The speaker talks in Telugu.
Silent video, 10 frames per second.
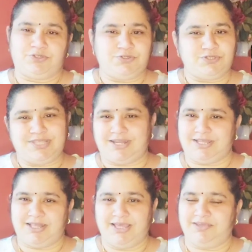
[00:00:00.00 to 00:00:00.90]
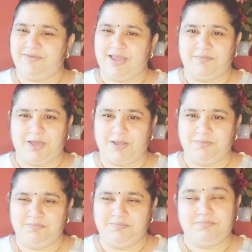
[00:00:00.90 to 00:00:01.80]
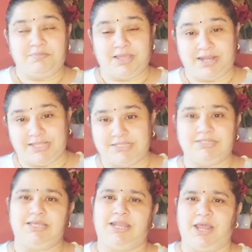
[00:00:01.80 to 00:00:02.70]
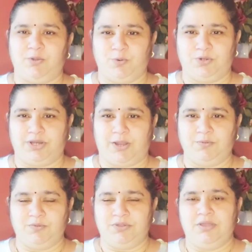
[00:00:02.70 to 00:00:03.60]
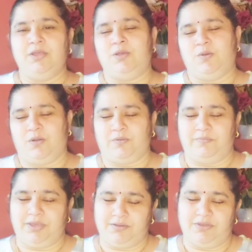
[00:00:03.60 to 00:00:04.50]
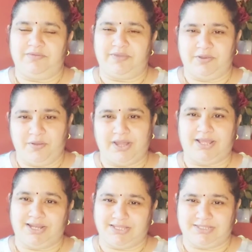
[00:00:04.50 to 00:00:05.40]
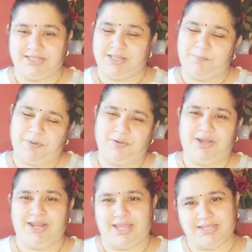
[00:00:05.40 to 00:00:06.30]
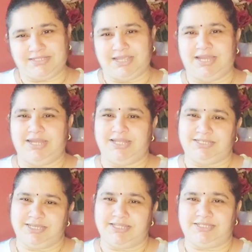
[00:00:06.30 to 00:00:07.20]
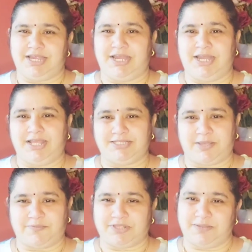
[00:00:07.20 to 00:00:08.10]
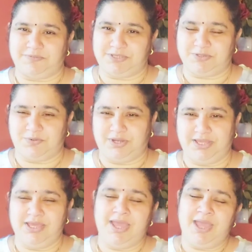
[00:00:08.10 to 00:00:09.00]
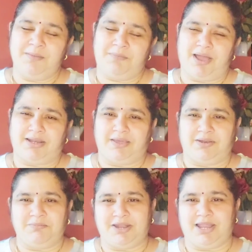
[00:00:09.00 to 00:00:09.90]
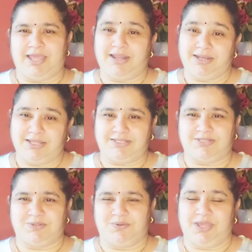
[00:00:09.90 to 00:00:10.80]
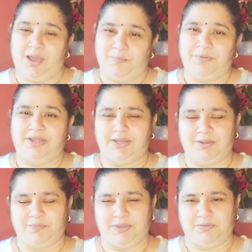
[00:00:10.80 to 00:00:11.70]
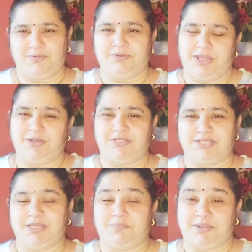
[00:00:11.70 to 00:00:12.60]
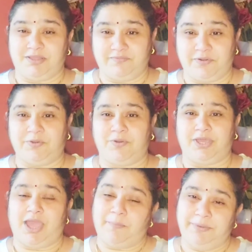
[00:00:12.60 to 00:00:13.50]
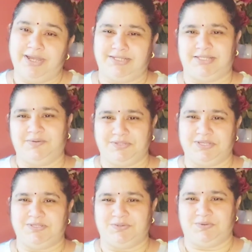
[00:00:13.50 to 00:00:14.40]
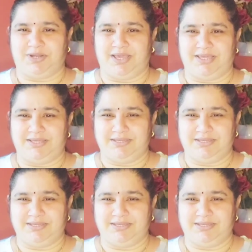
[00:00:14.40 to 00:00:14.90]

చూశారు కదా ఈ వేళ భాగం మీకు నచ్చింది అని అనుకుంటున్నాను ఒక మీకు ఈ వీడియో కనుక నచ్చితే తప్పకుండా లైక్ చేయండి షేర్ చేయండి సబ్స్క్రైబ్ చేసుకోండి పక్కనే ఉన్న బెల్లైకాన్ క్లిక్ చేసుకోండి అప్పుడే నేను మీకు నేను చేసే ప్రతి వీడియోకి అప్డేట్స్ అయితే వచ్చేస్తూ ఉంటాయి